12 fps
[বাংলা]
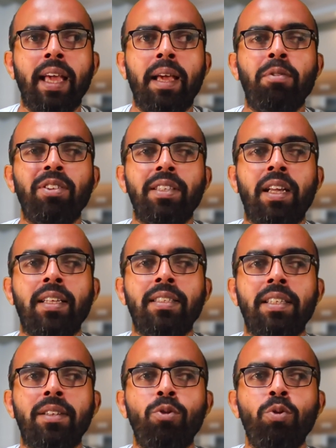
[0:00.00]
এবং যারা
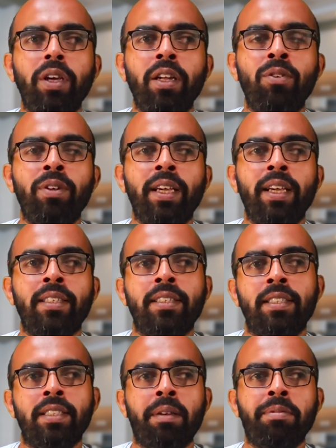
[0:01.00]
যারা লুকিয়ে লুকিয়ে এসে
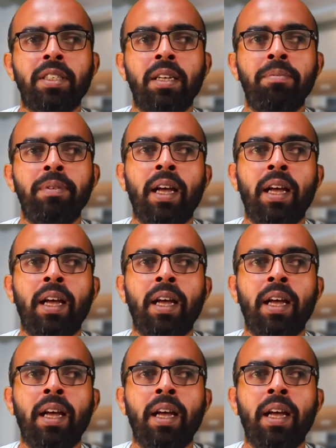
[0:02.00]
সাবস্ক্রাইব